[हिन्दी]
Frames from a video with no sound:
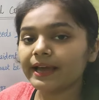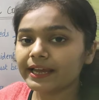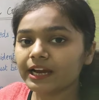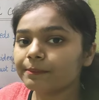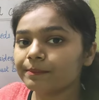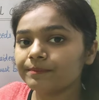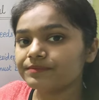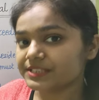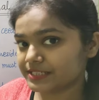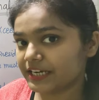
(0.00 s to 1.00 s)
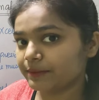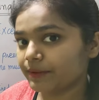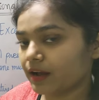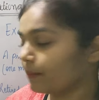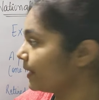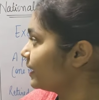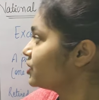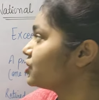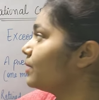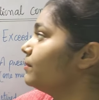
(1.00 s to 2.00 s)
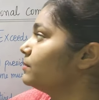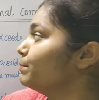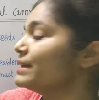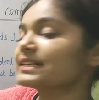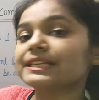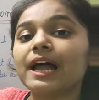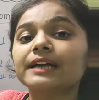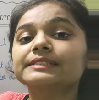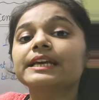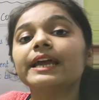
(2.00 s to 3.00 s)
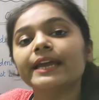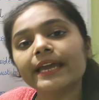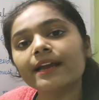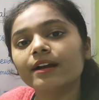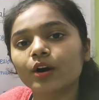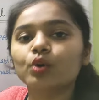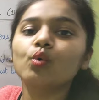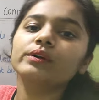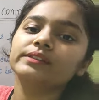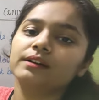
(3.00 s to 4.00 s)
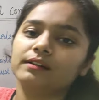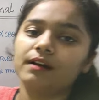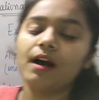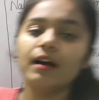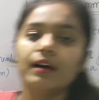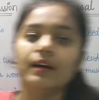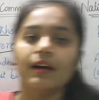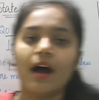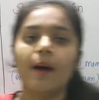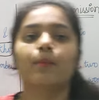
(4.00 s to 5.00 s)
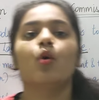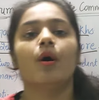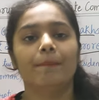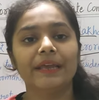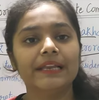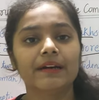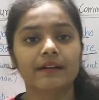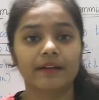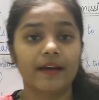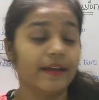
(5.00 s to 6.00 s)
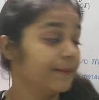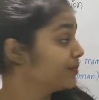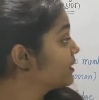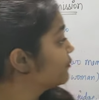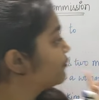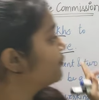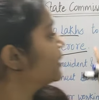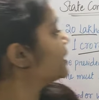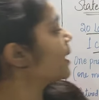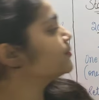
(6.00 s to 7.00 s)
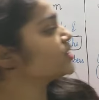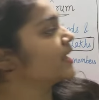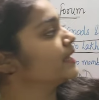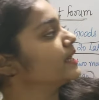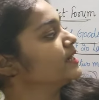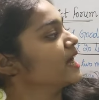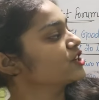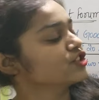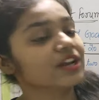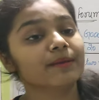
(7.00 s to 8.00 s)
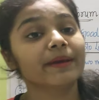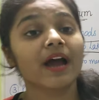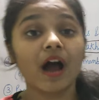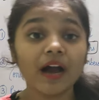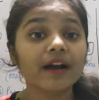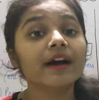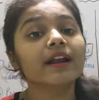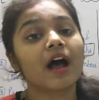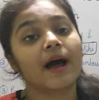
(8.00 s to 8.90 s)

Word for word: में आए आप स्टेट में कब आएंगे जब 20 लाख से एक करोड़ तक का आपको अपील करना है फिर आप जाएंगे नेशनल में अगर